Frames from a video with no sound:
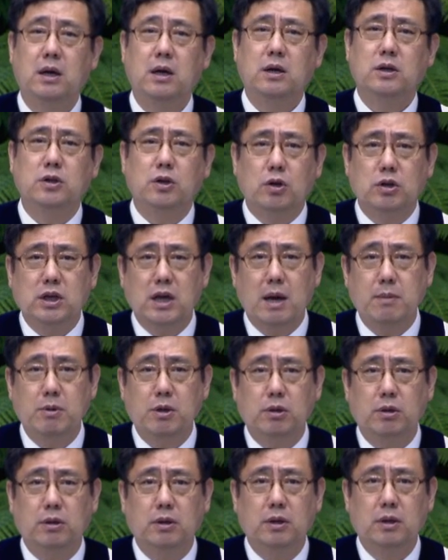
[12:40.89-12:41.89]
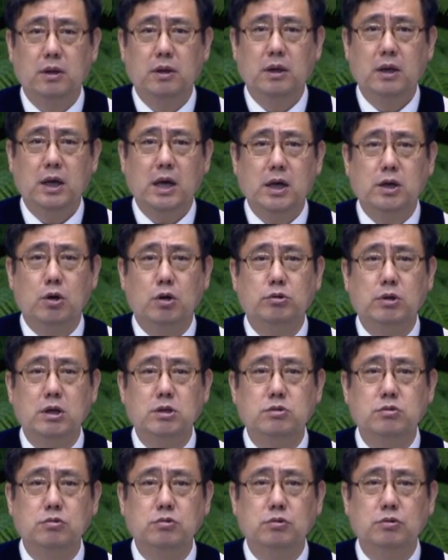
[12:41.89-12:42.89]
그렇게 하면 해결될
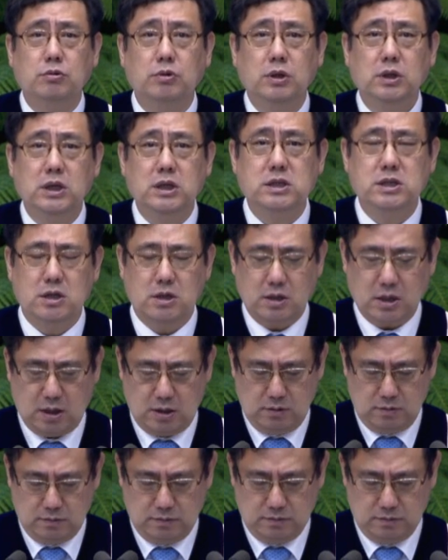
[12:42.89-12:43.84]
수 있을까요?